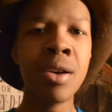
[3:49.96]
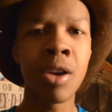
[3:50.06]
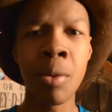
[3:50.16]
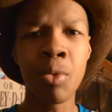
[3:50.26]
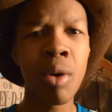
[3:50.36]

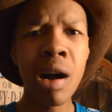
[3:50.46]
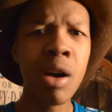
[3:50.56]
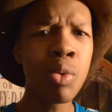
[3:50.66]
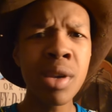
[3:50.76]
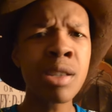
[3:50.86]
comme quoi,
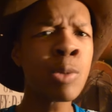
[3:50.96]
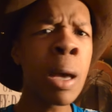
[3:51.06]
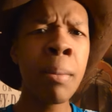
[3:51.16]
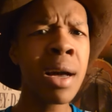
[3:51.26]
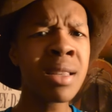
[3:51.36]
euh, oui,
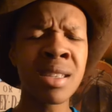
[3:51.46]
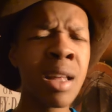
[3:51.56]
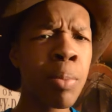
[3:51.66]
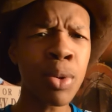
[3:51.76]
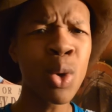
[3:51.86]
Superman c'est
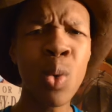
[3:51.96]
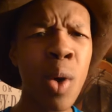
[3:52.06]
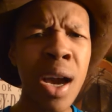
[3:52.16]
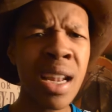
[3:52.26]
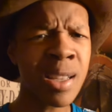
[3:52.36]
n'importe
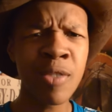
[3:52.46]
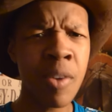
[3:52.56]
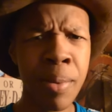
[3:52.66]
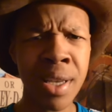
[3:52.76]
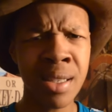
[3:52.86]
quoi, il a
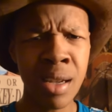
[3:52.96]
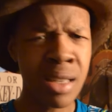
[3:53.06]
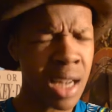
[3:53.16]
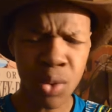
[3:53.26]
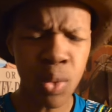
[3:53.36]
sauvé personne,
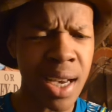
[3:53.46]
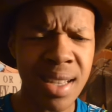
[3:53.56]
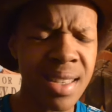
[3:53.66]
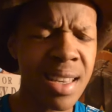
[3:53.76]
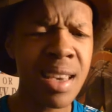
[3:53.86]
il a tout
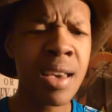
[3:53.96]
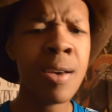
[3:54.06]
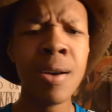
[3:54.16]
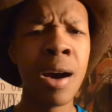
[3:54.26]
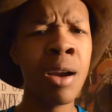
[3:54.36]
cassé,
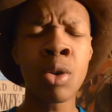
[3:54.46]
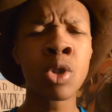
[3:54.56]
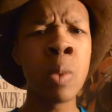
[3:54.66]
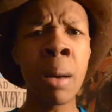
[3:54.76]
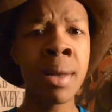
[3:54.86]
alors que
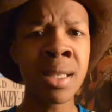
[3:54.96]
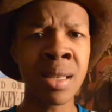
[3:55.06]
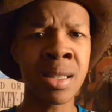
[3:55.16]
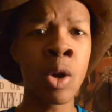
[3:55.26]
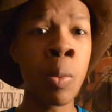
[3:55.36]
Superman c'est
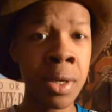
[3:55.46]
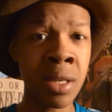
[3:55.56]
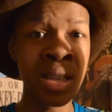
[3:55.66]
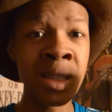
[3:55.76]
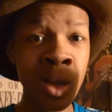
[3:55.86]
censé
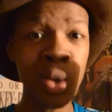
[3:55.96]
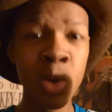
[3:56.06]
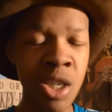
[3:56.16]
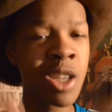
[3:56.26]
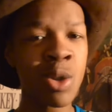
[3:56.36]
représenter une sorte
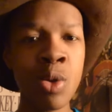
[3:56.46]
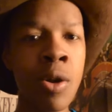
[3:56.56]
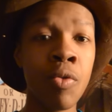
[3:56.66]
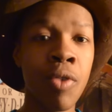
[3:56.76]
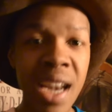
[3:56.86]
de Jésus.
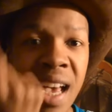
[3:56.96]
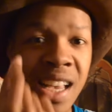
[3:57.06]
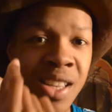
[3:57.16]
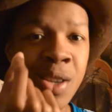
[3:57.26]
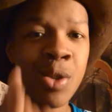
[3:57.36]

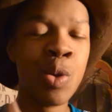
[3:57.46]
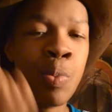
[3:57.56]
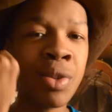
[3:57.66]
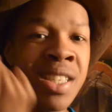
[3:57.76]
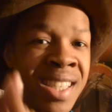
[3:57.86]
Voilà, ce
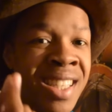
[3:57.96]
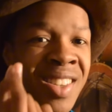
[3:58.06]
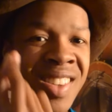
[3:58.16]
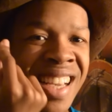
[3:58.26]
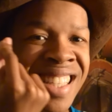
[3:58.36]
petit génie
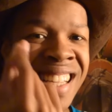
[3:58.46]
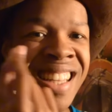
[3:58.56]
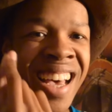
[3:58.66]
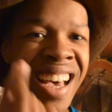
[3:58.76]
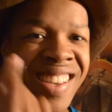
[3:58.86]
de Zack
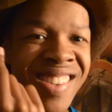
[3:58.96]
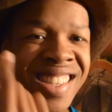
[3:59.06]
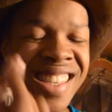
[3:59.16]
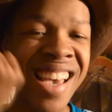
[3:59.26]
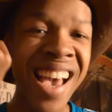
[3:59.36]
Snyder a
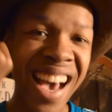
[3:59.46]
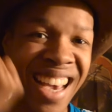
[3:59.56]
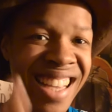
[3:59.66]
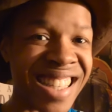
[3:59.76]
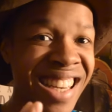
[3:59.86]
réussi à
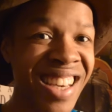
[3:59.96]
casser